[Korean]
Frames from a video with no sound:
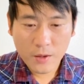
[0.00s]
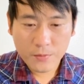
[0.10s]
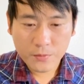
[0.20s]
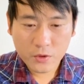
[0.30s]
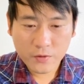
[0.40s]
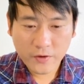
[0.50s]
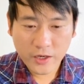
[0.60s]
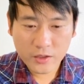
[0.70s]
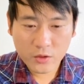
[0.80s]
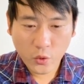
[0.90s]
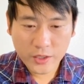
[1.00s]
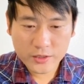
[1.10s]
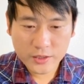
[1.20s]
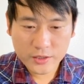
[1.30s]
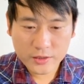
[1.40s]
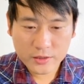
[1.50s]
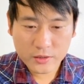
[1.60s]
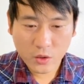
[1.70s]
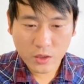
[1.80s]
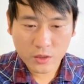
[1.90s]
Provide wages
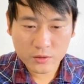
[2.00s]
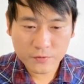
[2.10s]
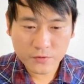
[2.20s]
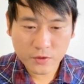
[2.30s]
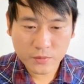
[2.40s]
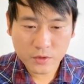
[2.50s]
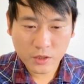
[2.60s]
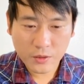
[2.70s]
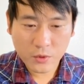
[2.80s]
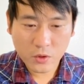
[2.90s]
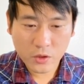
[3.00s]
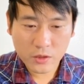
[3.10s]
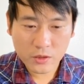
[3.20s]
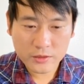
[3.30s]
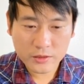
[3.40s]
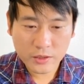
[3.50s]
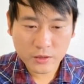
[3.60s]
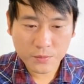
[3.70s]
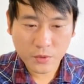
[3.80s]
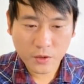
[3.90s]
on from the employer listed
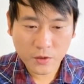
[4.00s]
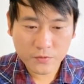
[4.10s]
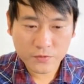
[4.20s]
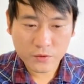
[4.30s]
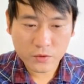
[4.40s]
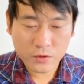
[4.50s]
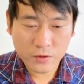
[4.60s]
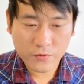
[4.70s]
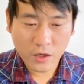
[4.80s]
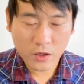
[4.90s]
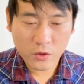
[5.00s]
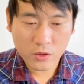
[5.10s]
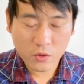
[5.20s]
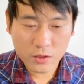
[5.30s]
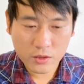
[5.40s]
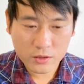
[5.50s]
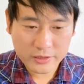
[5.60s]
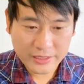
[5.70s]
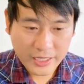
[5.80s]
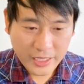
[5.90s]
above for the following quarter.
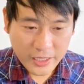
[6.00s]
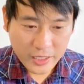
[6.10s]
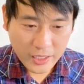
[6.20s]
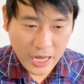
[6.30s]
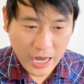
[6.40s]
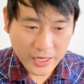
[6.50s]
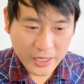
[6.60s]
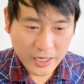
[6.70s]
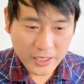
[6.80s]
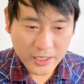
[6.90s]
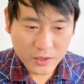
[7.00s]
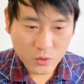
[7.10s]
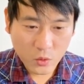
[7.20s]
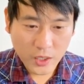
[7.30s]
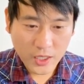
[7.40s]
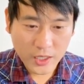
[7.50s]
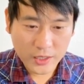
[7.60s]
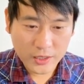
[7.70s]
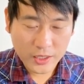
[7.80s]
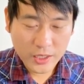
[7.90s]
그러니까 아래 각 기간
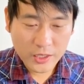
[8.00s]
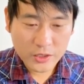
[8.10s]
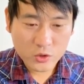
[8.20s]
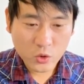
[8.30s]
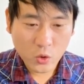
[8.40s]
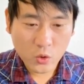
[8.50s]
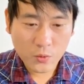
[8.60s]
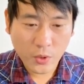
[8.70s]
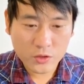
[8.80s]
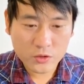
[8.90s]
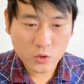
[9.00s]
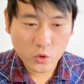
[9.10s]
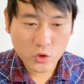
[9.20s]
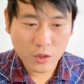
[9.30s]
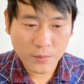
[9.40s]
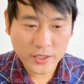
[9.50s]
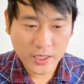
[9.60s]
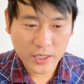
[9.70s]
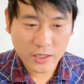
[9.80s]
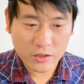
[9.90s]
동안 총 번 소득이
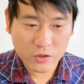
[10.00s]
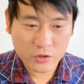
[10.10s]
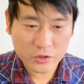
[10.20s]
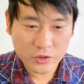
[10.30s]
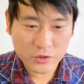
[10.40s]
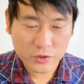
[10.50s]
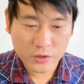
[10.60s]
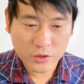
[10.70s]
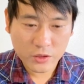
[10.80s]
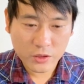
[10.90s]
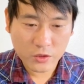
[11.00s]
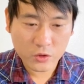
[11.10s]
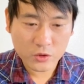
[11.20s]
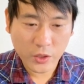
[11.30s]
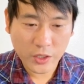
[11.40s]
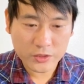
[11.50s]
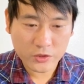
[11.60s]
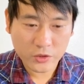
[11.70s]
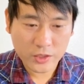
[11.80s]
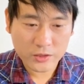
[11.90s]
얼마냐라는 거거든요. Gross wage죠.
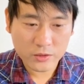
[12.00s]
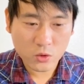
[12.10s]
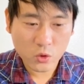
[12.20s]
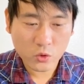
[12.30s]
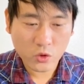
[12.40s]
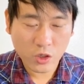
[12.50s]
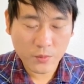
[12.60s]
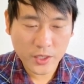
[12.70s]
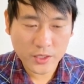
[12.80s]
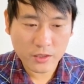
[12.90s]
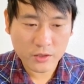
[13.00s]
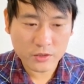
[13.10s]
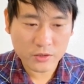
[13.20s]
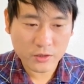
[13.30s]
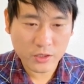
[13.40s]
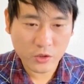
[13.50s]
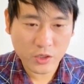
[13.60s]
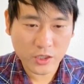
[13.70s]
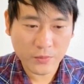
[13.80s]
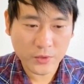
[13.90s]
그러니까 총 소득이 얼마냐는 걸 기록해야
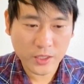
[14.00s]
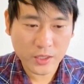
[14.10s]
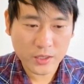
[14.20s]
됩니다.